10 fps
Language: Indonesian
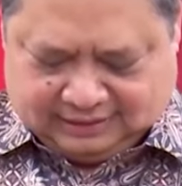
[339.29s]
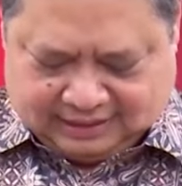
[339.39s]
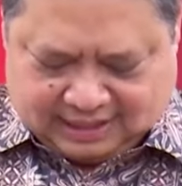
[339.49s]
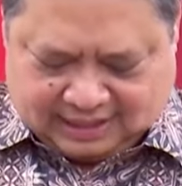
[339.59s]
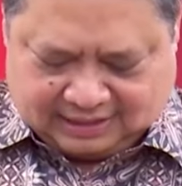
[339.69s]

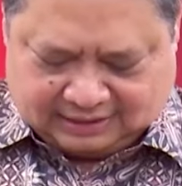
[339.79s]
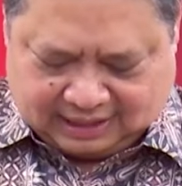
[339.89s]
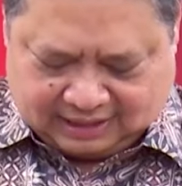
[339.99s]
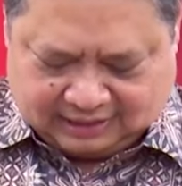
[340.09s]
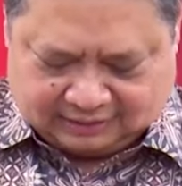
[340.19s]
dan
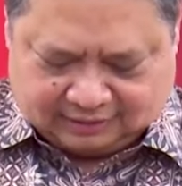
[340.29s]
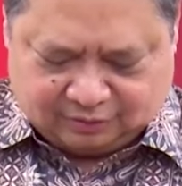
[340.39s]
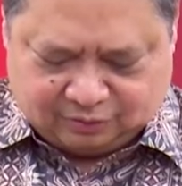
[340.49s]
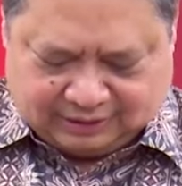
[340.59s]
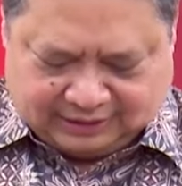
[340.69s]
uh,
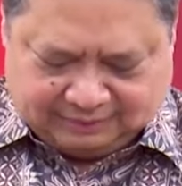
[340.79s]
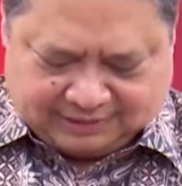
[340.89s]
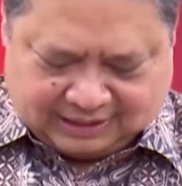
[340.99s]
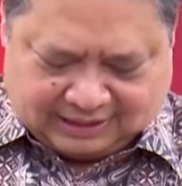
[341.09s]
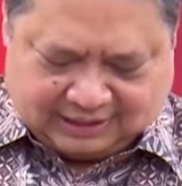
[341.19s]
tentu ini
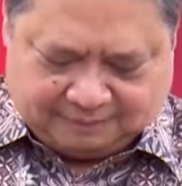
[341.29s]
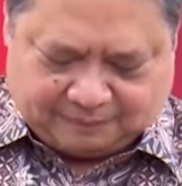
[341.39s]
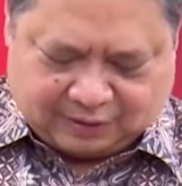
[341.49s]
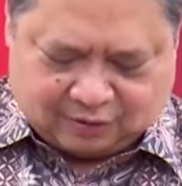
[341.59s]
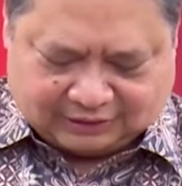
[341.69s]
menjadi
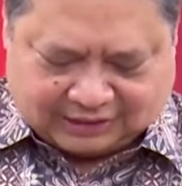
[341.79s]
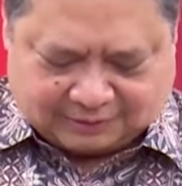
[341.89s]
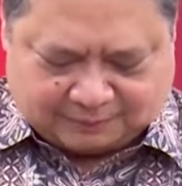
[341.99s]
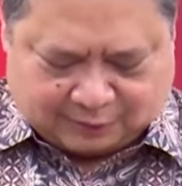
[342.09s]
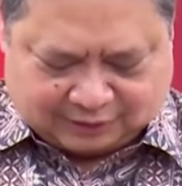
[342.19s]

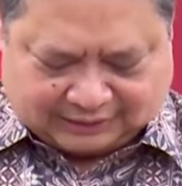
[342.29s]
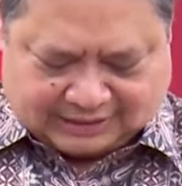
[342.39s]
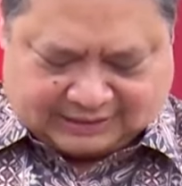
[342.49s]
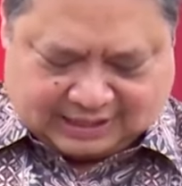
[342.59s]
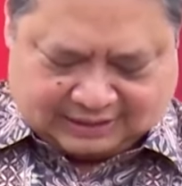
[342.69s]

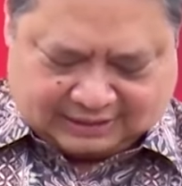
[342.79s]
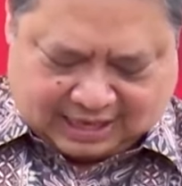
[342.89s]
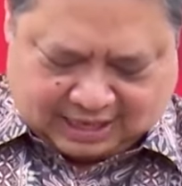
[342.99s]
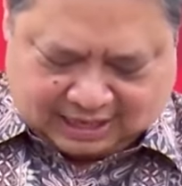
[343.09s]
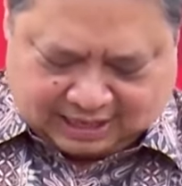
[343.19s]
prioritas-prioritas yang
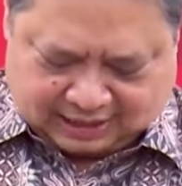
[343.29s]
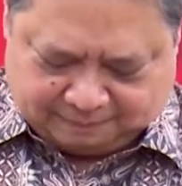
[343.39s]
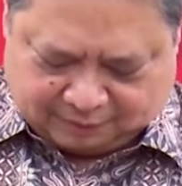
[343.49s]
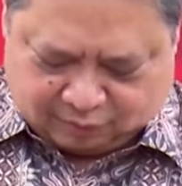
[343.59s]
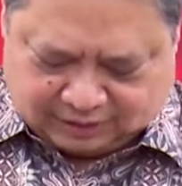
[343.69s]
uh,
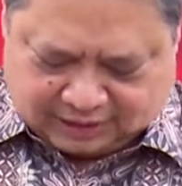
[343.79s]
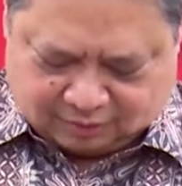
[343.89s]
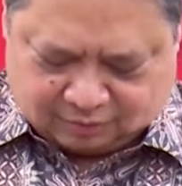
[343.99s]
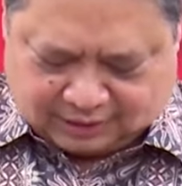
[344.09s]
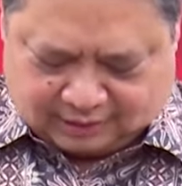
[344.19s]
perlu
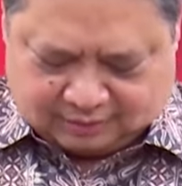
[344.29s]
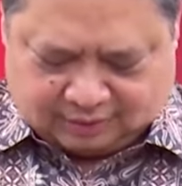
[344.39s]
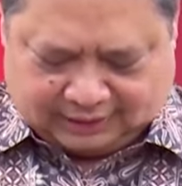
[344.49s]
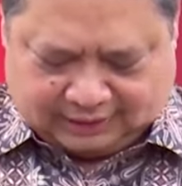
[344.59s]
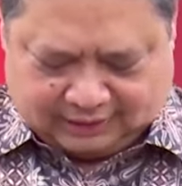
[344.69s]
dilakukan
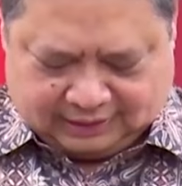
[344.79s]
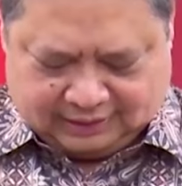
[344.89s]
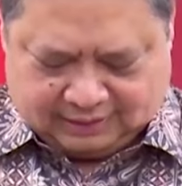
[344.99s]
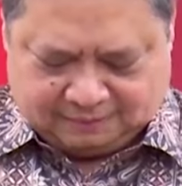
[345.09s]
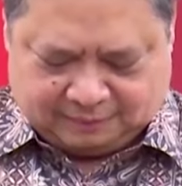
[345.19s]
oleh
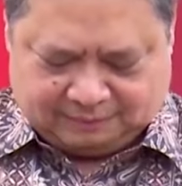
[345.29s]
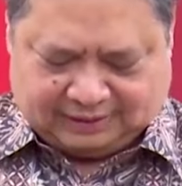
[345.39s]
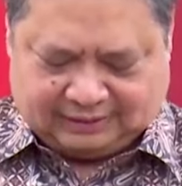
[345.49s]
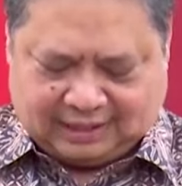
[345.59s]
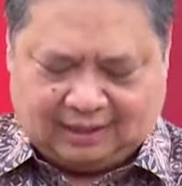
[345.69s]

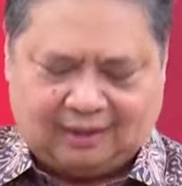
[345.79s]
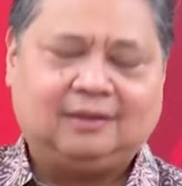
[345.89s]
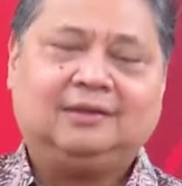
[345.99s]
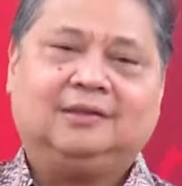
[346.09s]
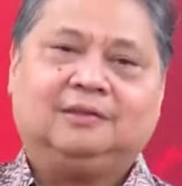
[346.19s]
pemerintah.
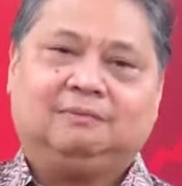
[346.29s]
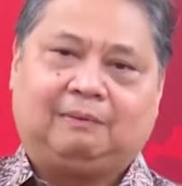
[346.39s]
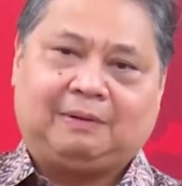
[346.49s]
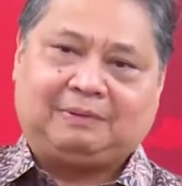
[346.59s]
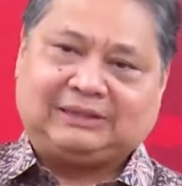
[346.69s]

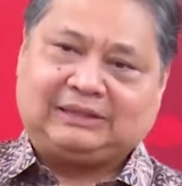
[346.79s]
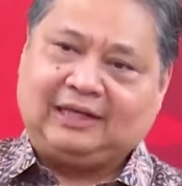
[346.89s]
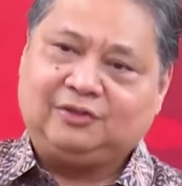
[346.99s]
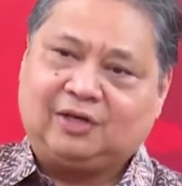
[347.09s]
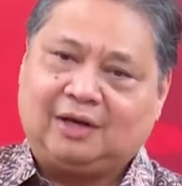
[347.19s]
Bapak
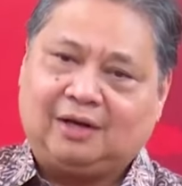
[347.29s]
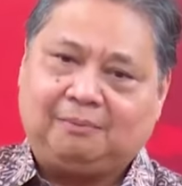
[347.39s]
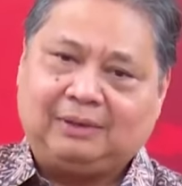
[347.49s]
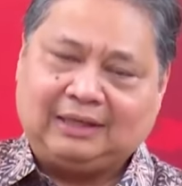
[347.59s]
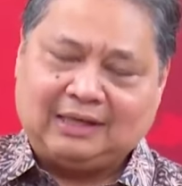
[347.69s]
Presiden juga
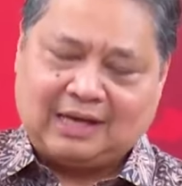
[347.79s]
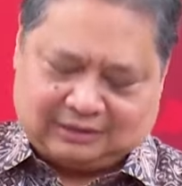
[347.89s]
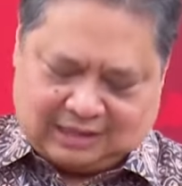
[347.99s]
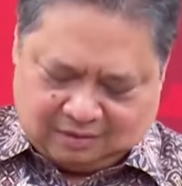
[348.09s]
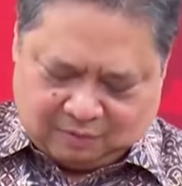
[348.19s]

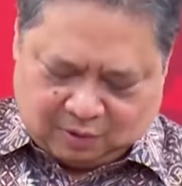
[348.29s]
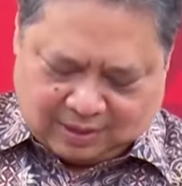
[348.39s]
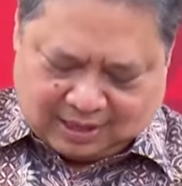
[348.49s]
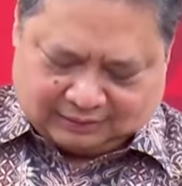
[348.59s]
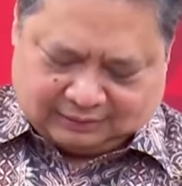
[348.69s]
mengingatkan
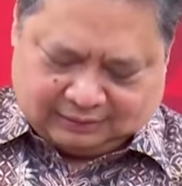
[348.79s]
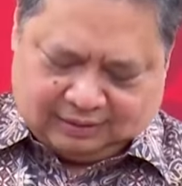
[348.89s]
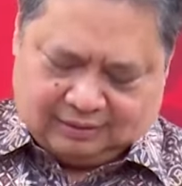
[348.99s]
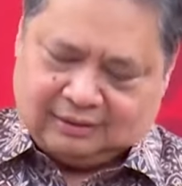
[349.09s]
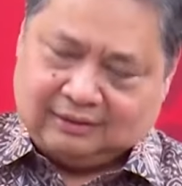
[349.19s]
bahwa
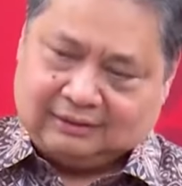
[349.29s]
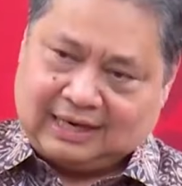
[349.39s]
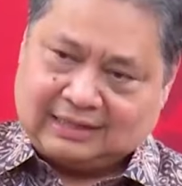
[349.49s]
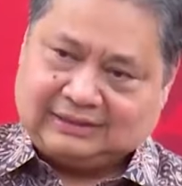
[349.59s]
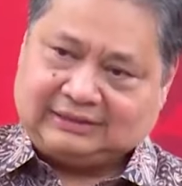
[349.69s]

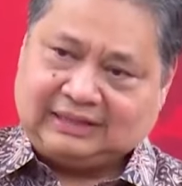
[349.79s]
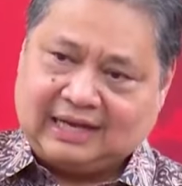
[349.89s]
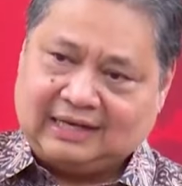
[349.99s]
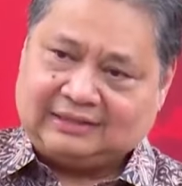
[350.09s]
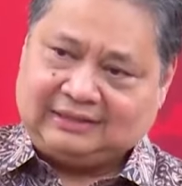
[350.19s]
transisi
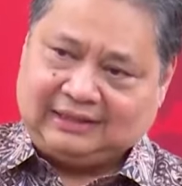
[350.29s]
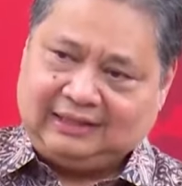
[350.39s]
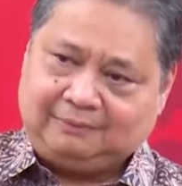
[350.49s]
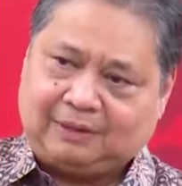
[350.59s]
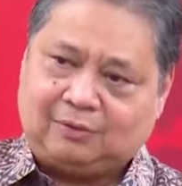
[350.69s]

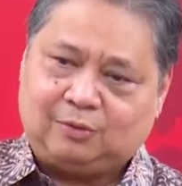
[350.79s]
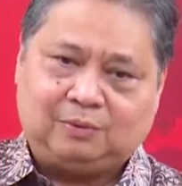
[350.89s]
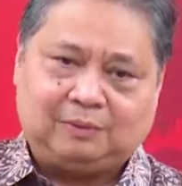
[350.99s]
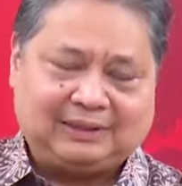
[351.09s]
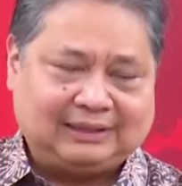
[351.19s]
energi perlu
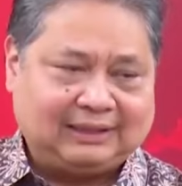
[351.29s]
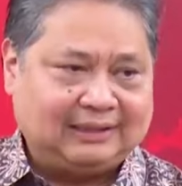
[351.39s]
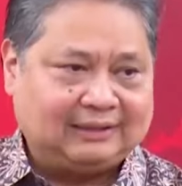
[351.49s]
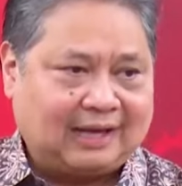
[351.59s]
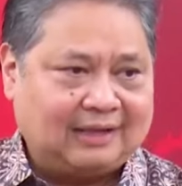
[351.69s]

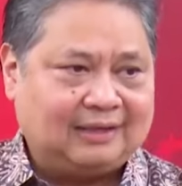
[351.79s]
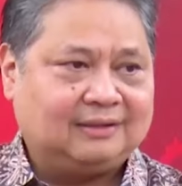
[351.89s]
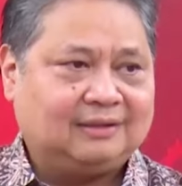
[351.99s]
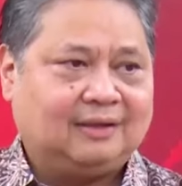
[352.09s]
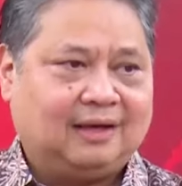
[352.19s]
mementingkan
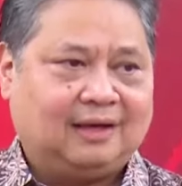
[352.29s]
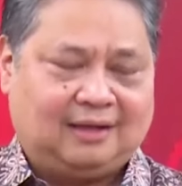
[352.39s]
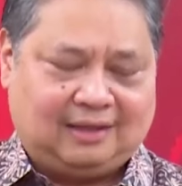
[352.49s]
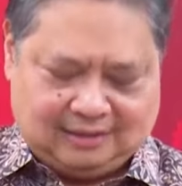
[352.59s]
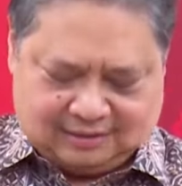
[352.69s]

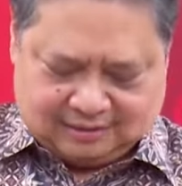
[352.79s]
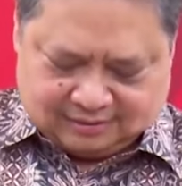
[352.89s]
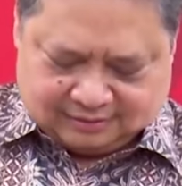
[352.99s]
uh,